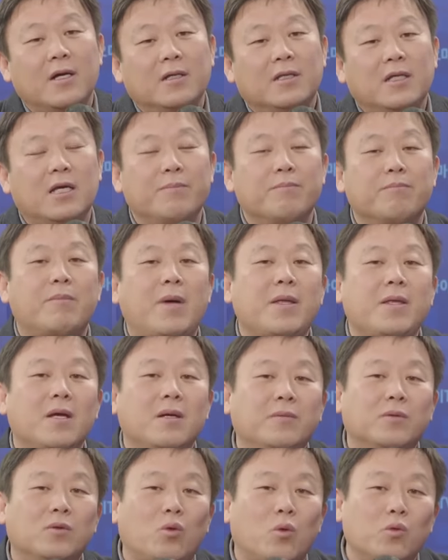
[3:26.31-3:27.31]
근데 입만
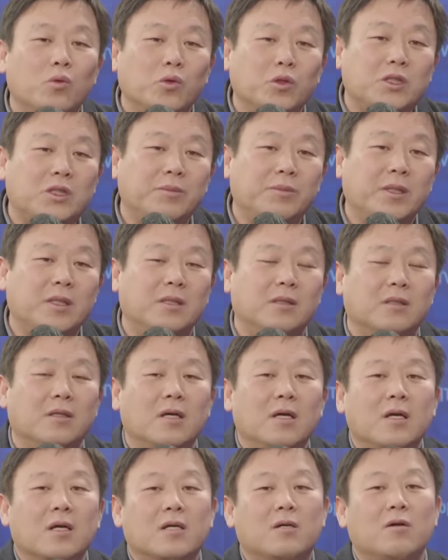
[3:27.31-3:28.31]
열면 동료 시민
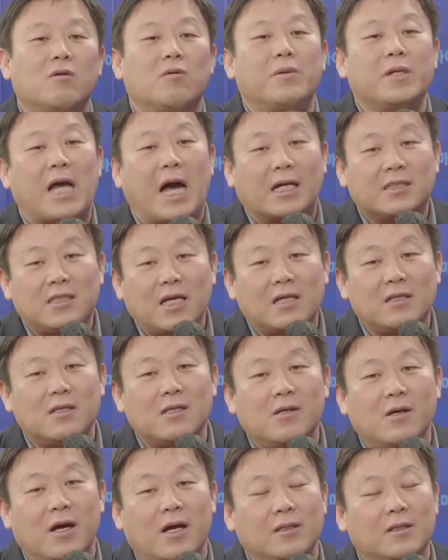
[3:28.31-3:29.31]
그리고 뭐 약자들
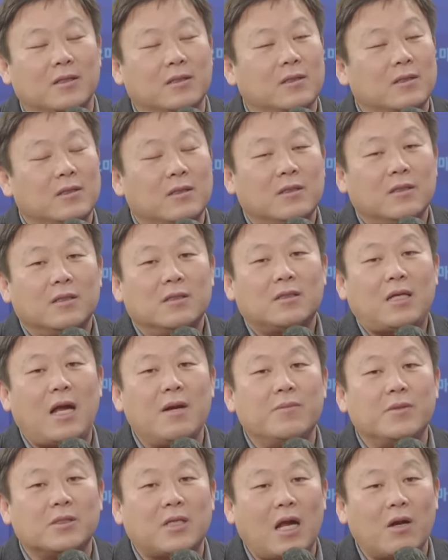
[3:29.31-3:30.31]
위한
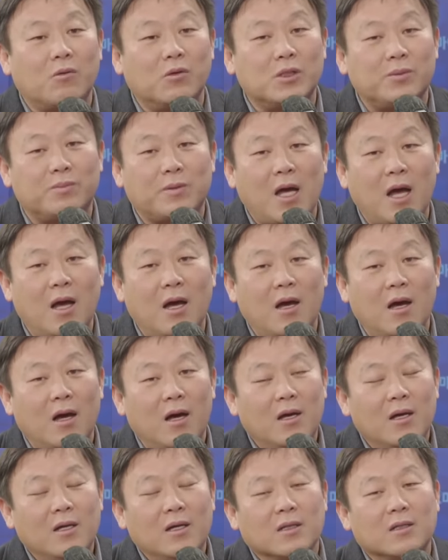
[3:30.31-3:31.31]
삶을 살고 싶다?
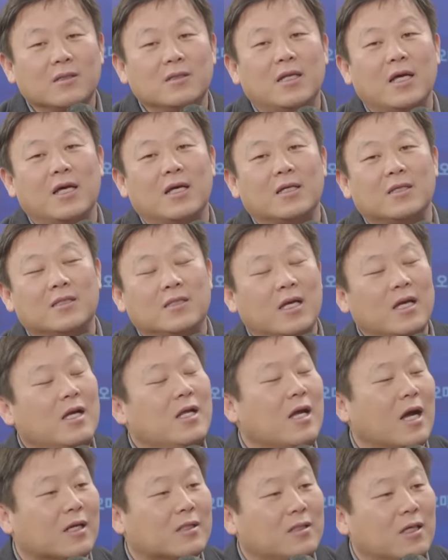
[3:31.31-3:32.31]
근데 제일
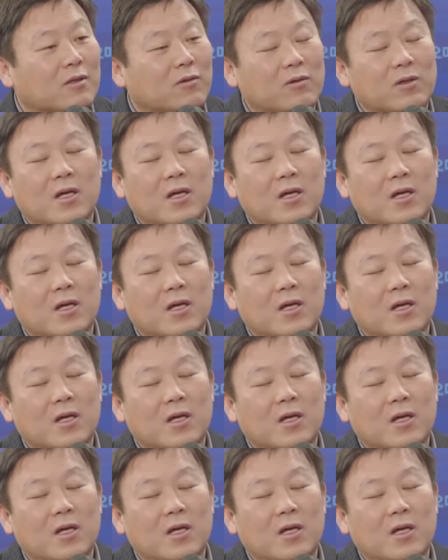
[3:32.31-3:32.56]
약자는